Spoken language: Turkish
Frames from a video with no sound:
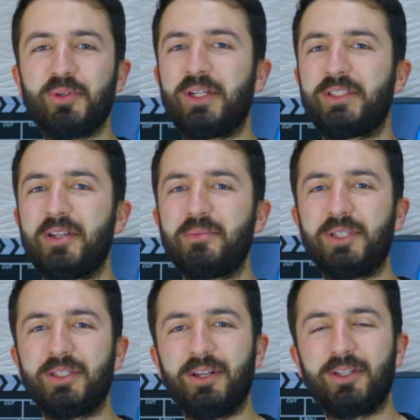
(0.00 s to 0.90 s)
ve acayip bir
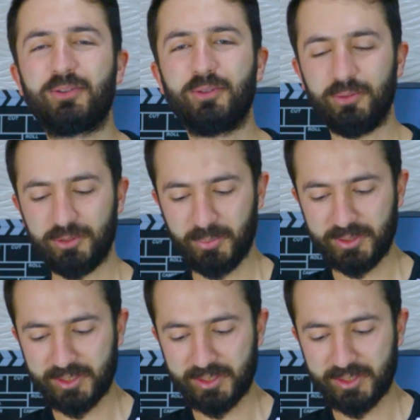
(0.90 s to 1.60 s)
şekilde arttırıyorsunuz ama